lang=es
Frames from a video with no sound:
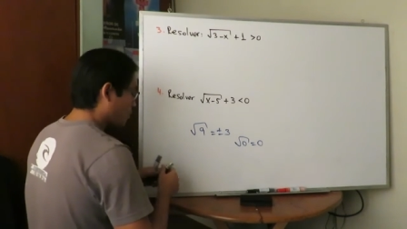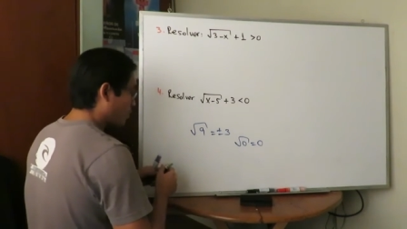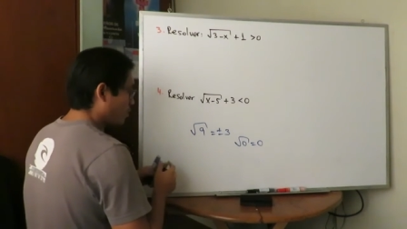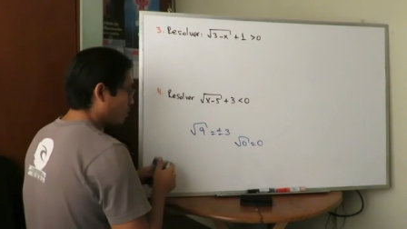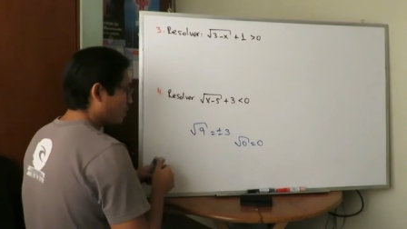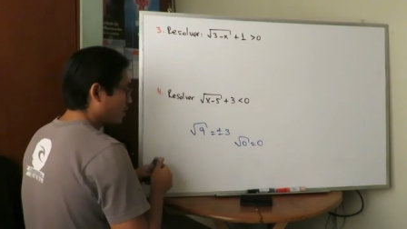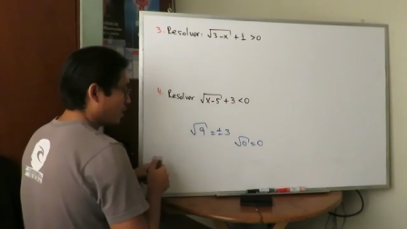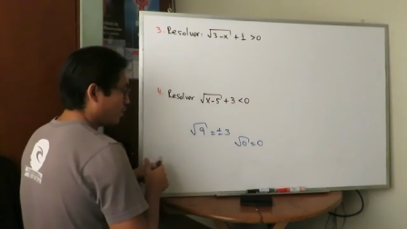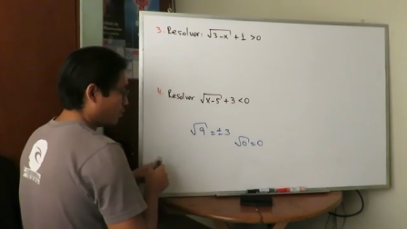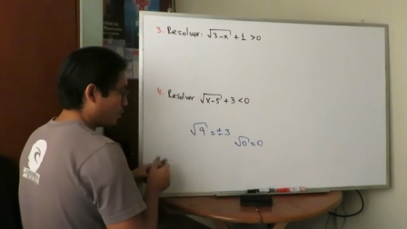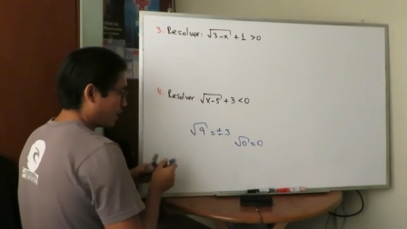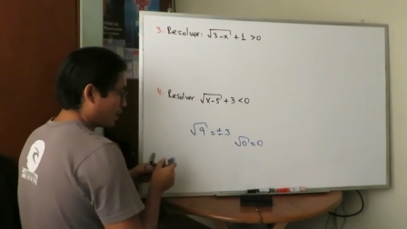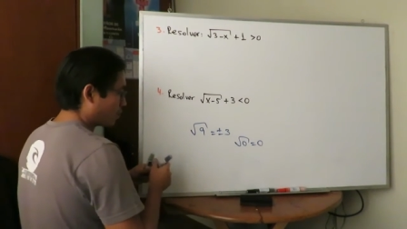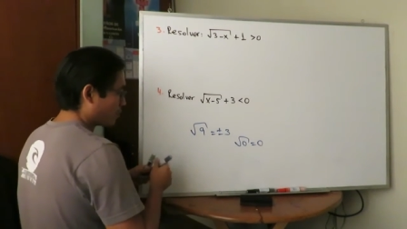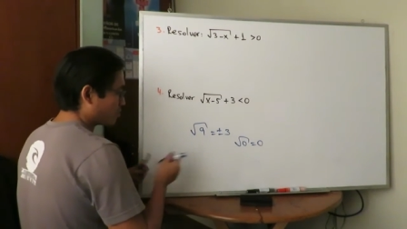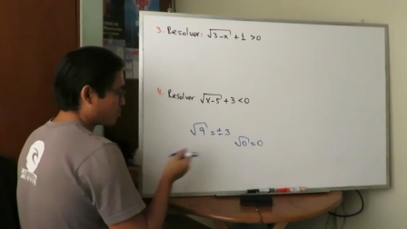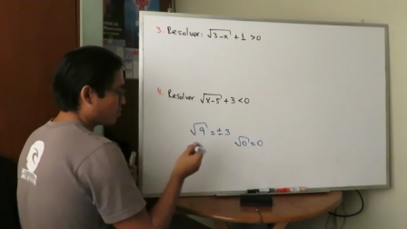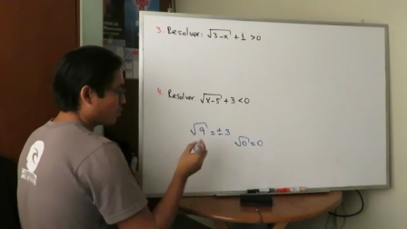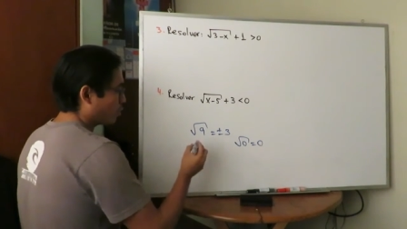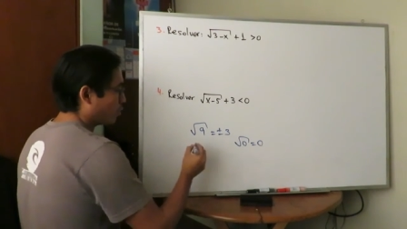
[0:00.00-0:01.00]
con una
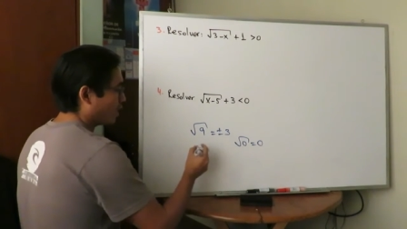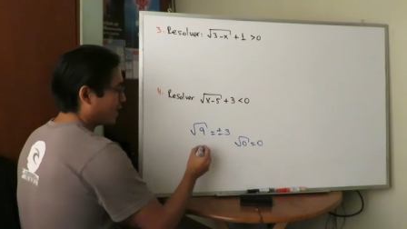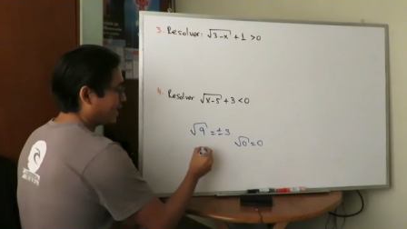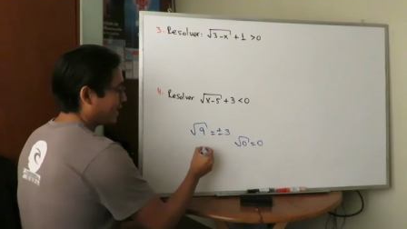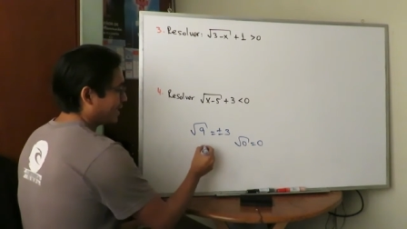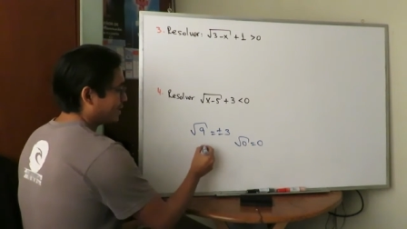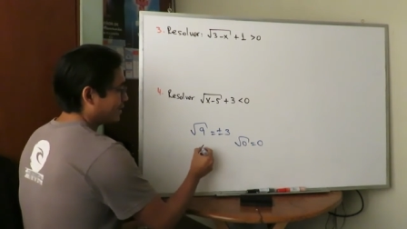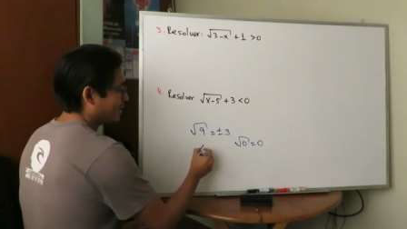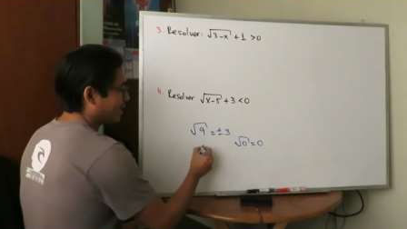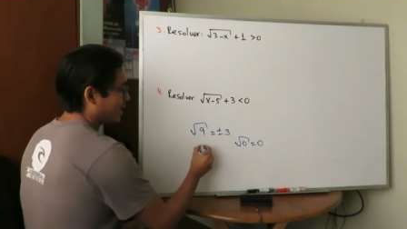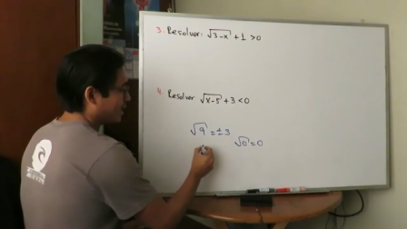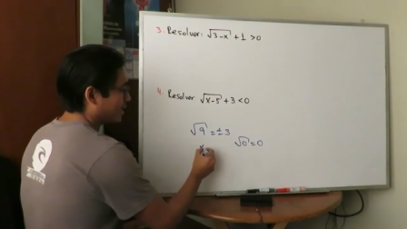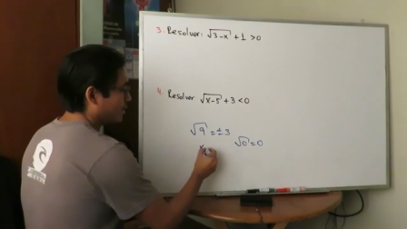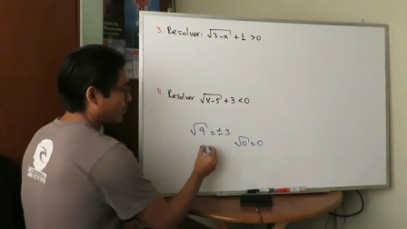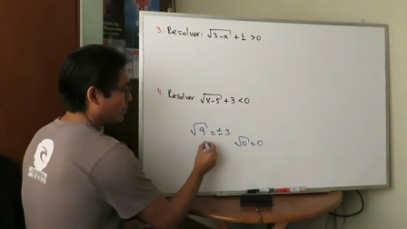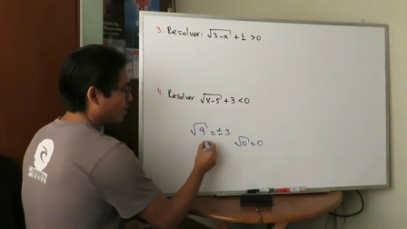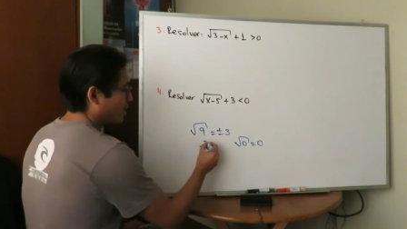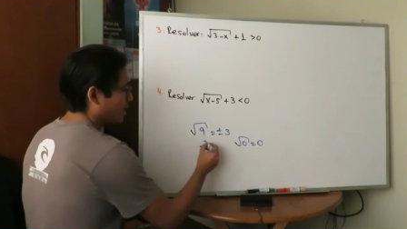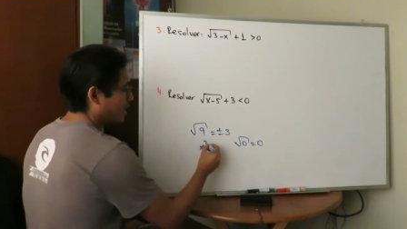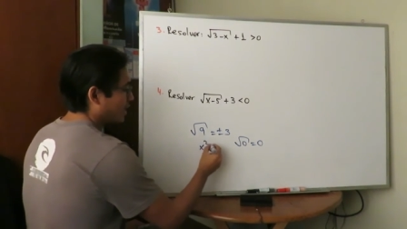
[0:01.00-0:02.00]
ecuación cuadrática, que te
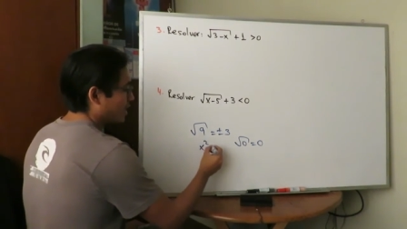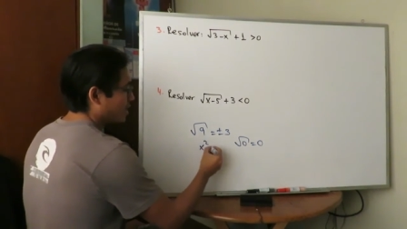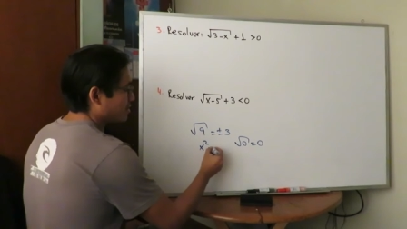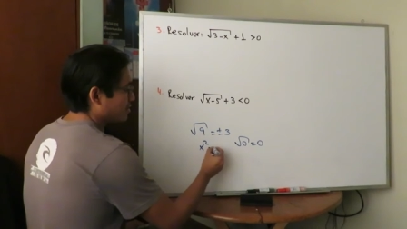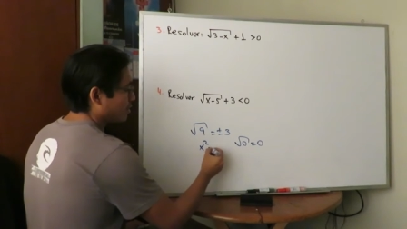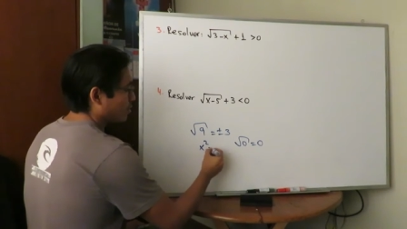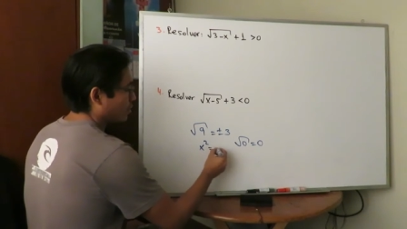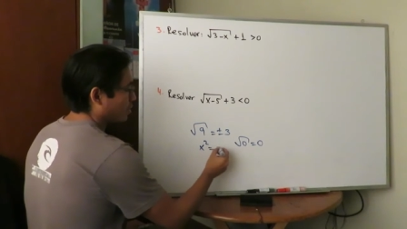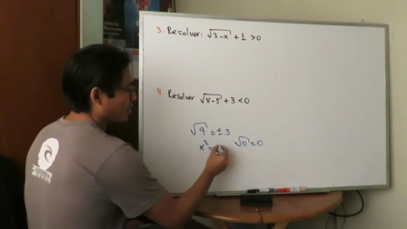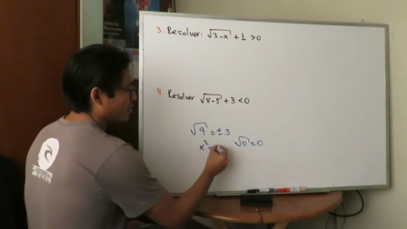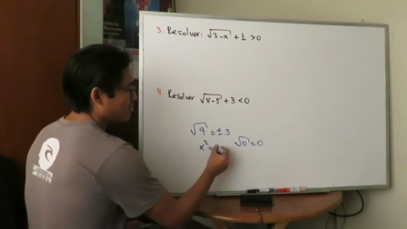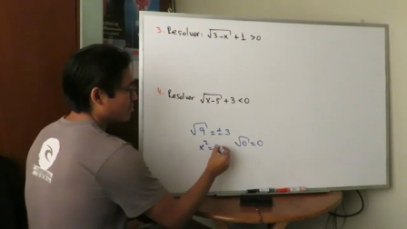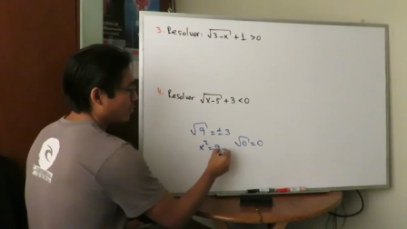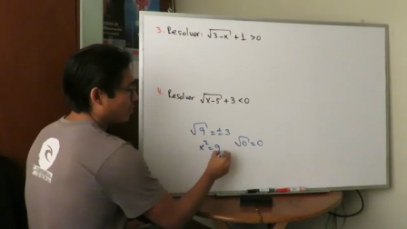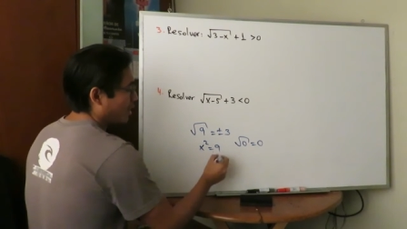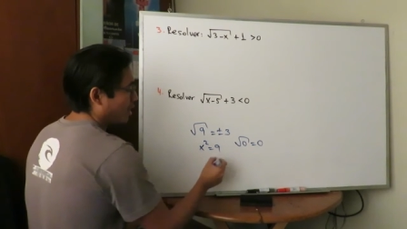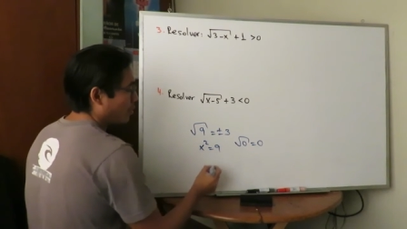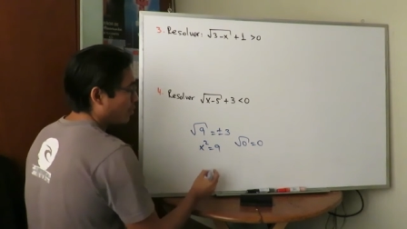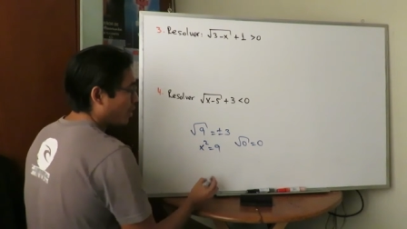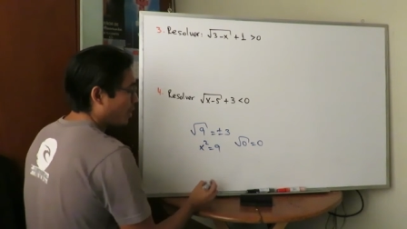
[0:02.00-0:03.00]
pongan x al cuadrado es
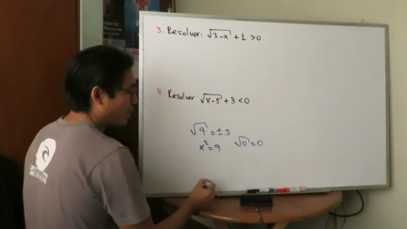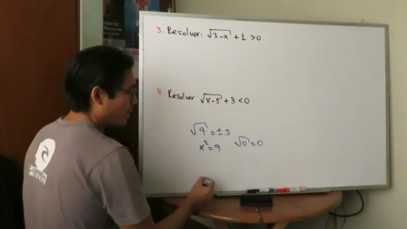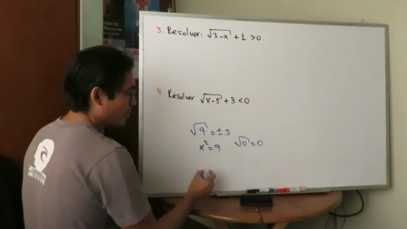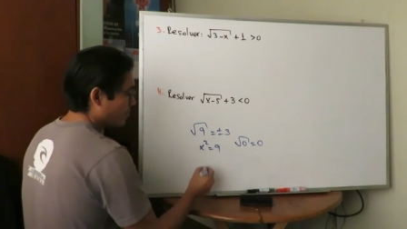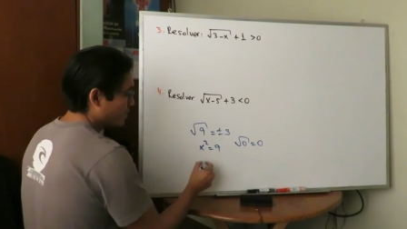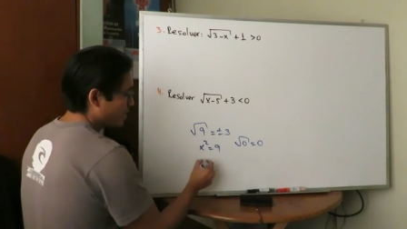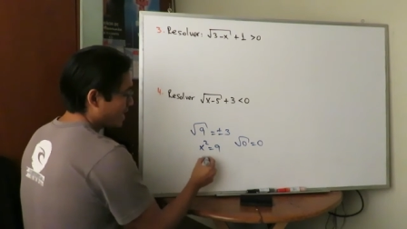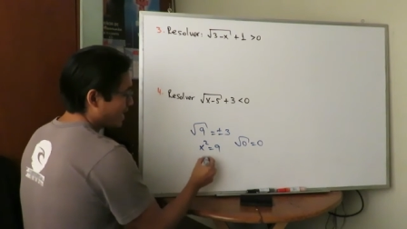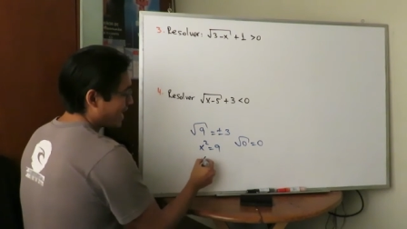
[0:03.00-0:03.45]
igual a 9.